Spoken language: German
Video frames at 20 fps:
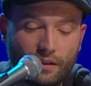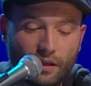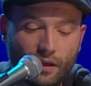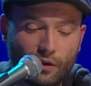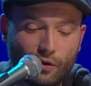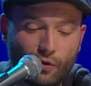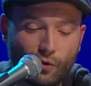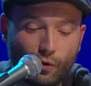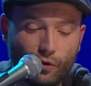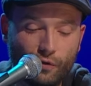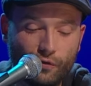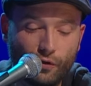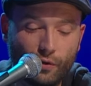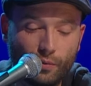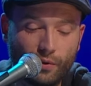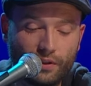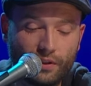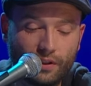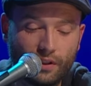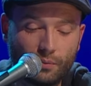ein Code für
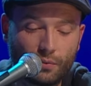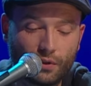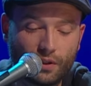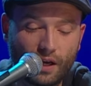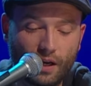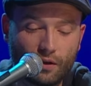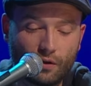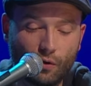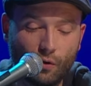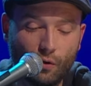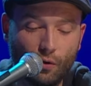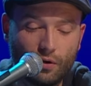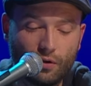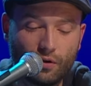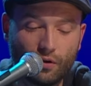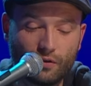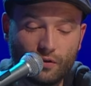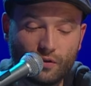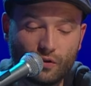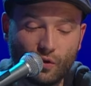übertriebenen
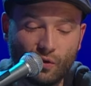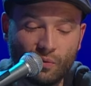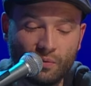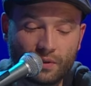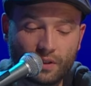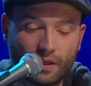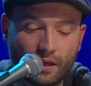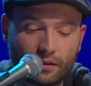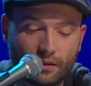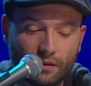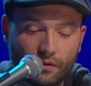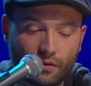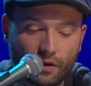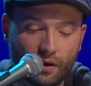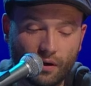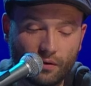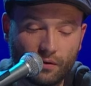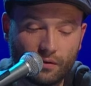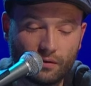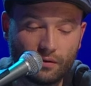Alkoholkonsum, sagt die
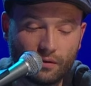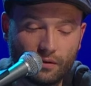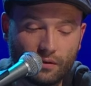Frau.